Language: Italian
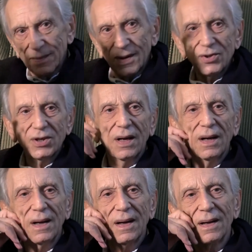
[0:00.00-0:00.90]
una
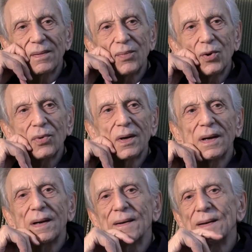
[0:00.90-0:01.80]
scena in più
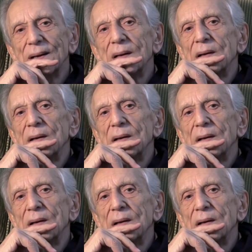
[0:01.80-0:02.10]
che